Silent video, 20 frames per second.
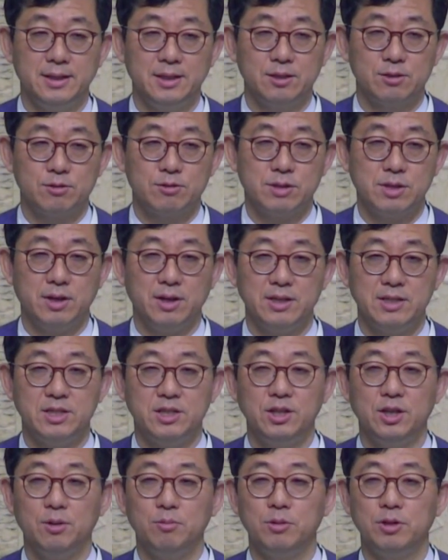숙제와
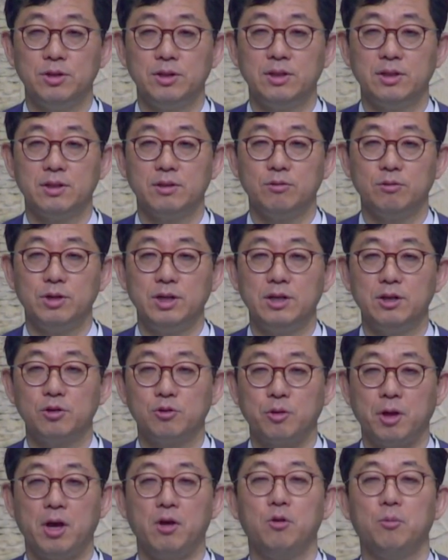시험은 우리를
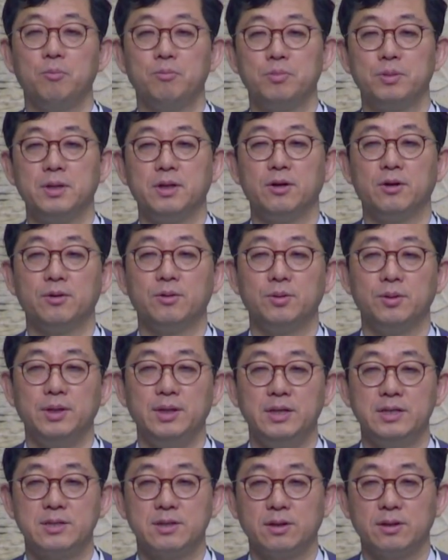괴롭히려고
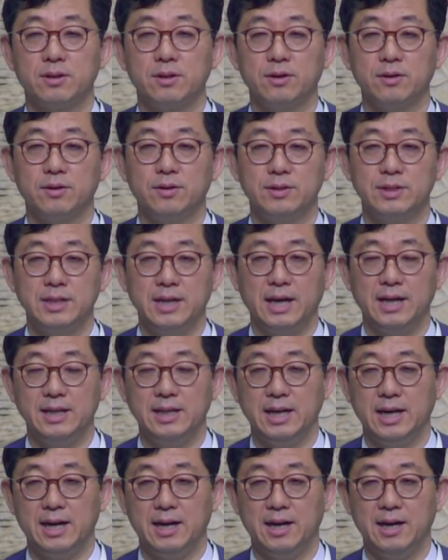있었던 것이
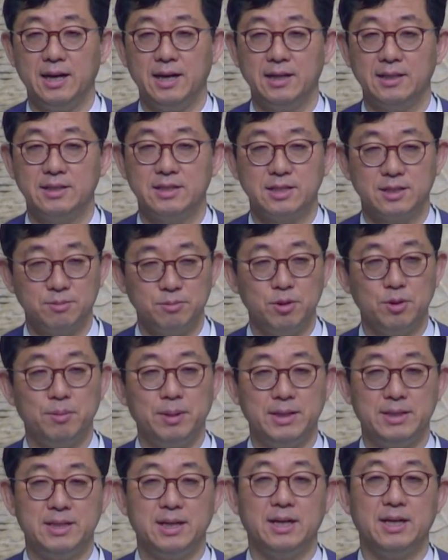아니라 지금도
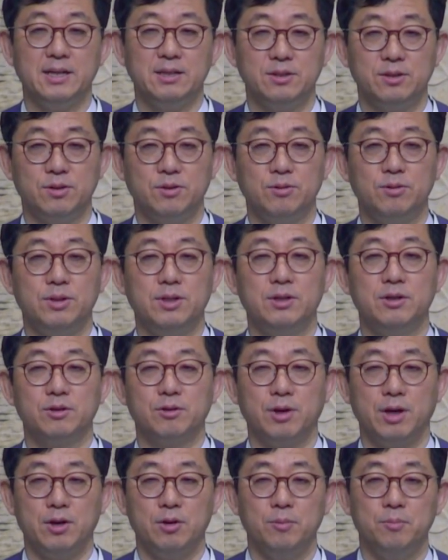마찬가지로 우리를
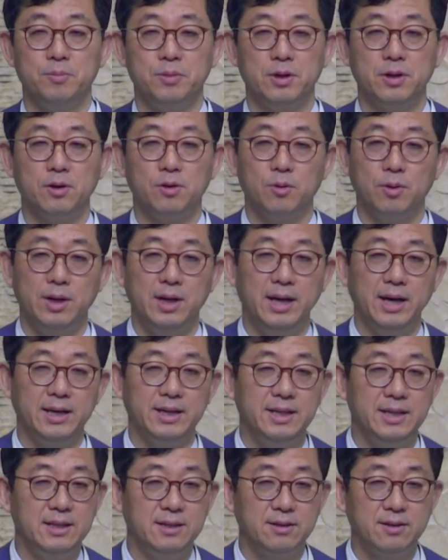괴롭히려고 원래
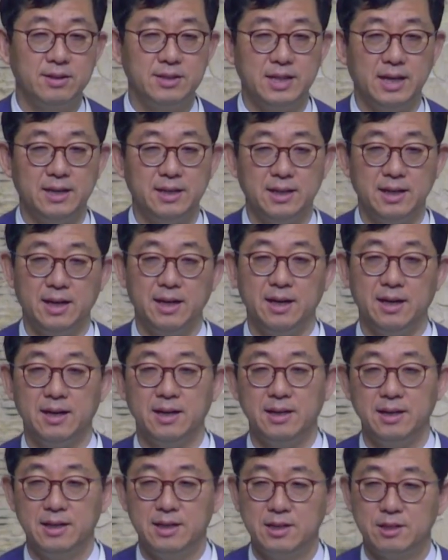있는 것이 아니라
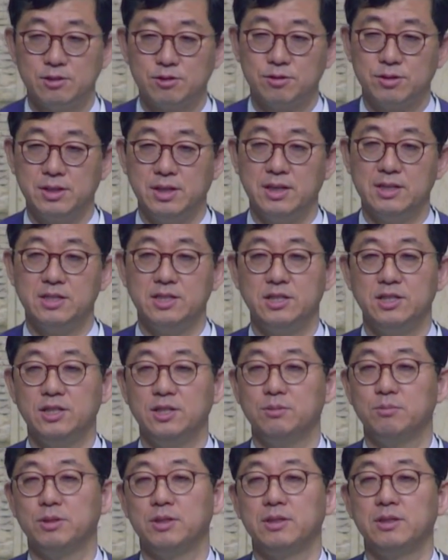숙제와
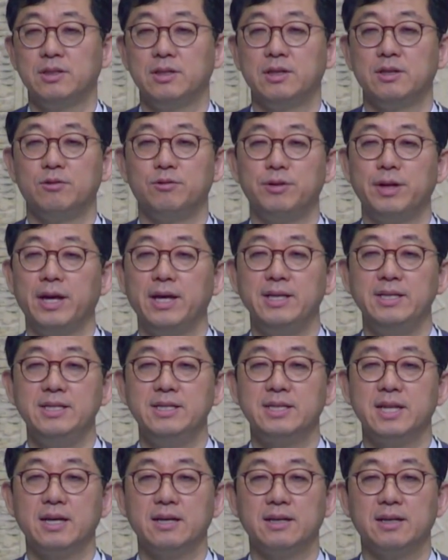시험은 우리의
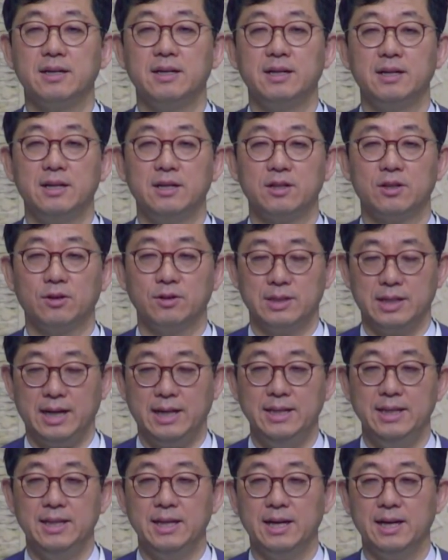인생을 더
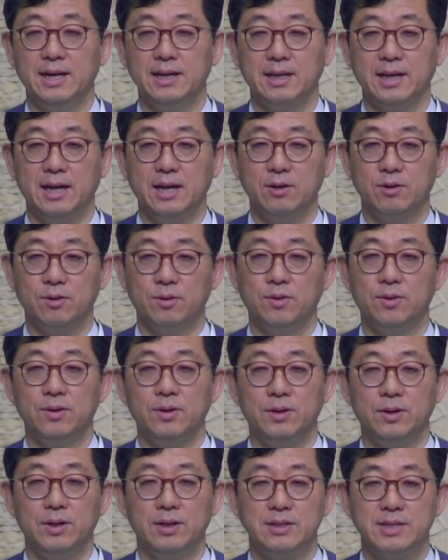단단하게 하고
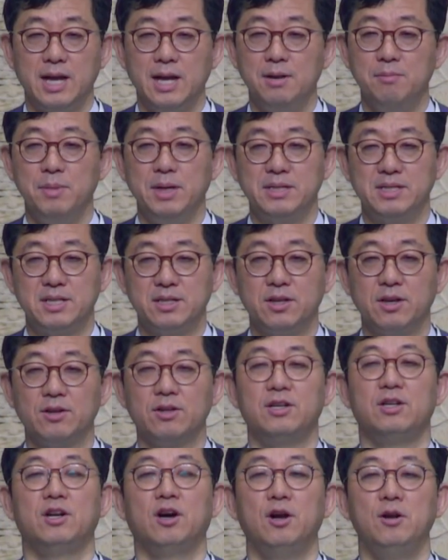삶의
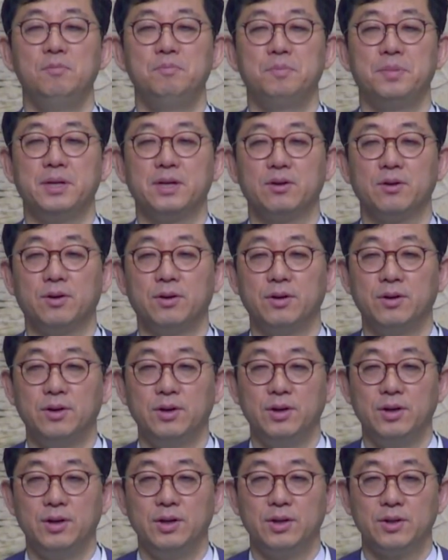지경을 넓히고
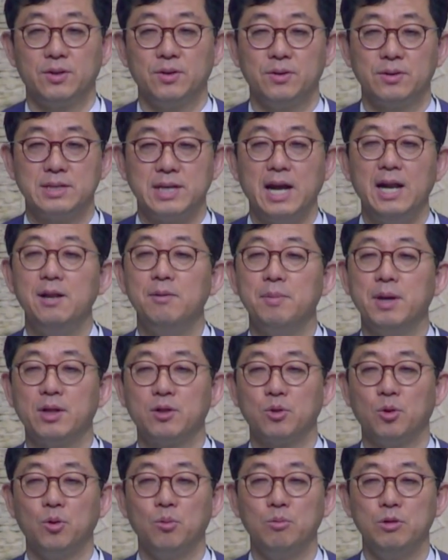또삶의
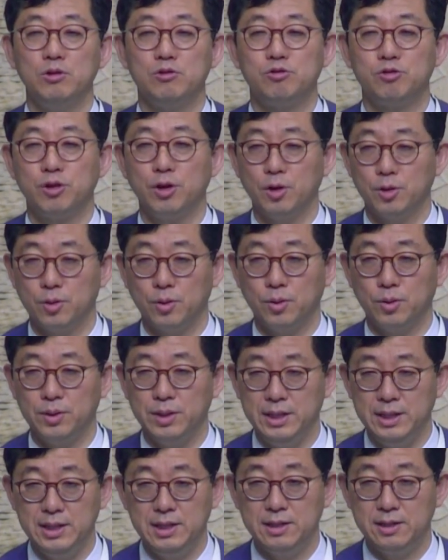도움을 주려고
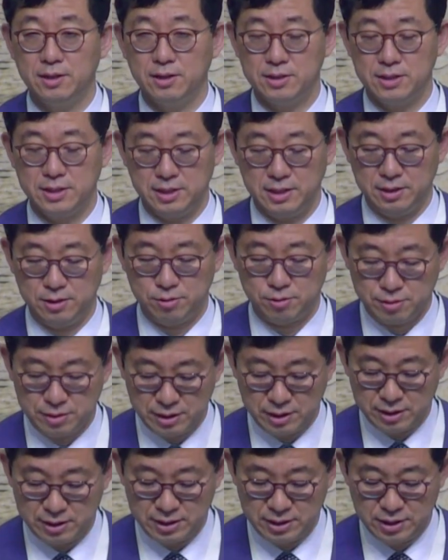있는 것이
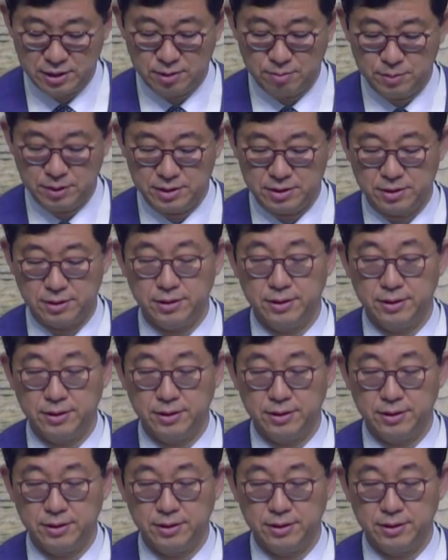숙제와 시험이죠.